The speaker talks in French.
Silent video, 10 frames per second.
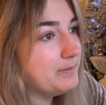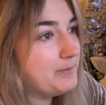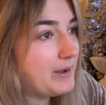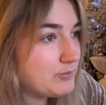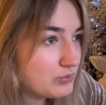
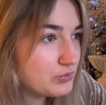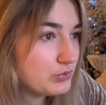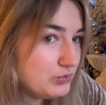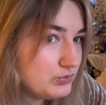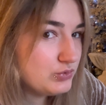pas pour
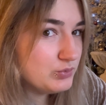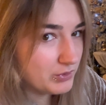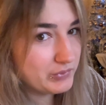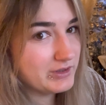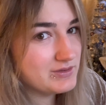YouTube
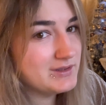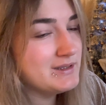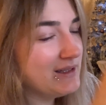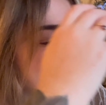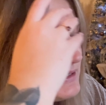en fait
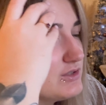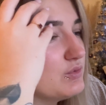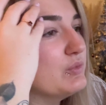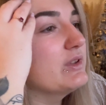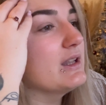je
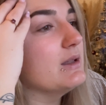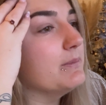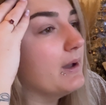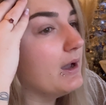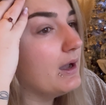trouve qu'elle n'est
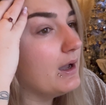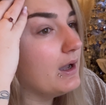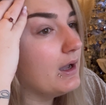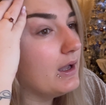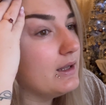
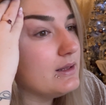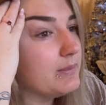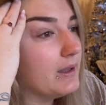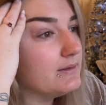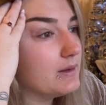pas, elle est
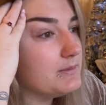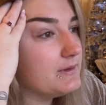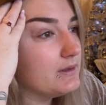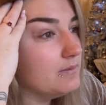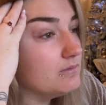pas
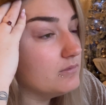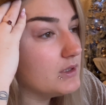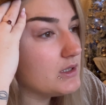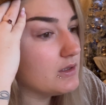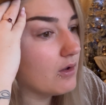adaptée.
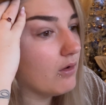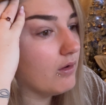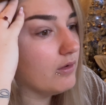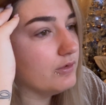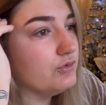Et
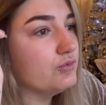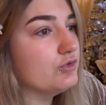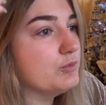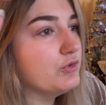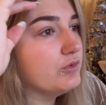euh, du coup,
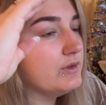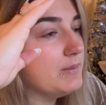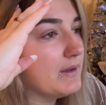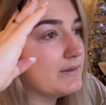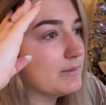je me suis dit,
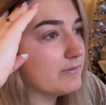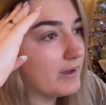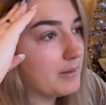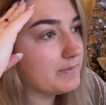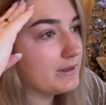bah, ça me
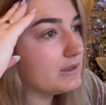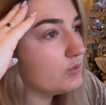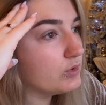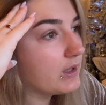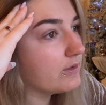fera peut-être
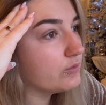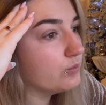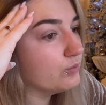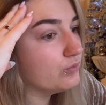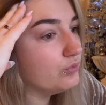
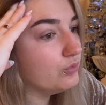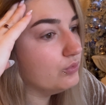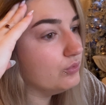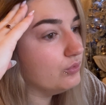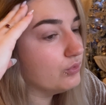l'occasion
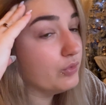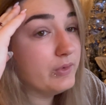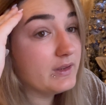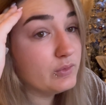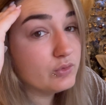de
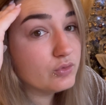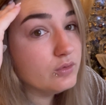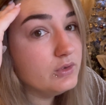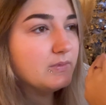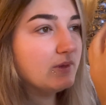refaire des photos
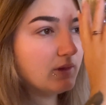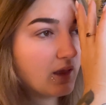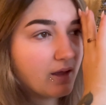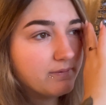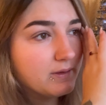
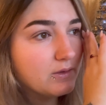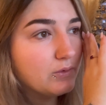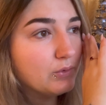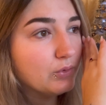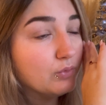avec, euh,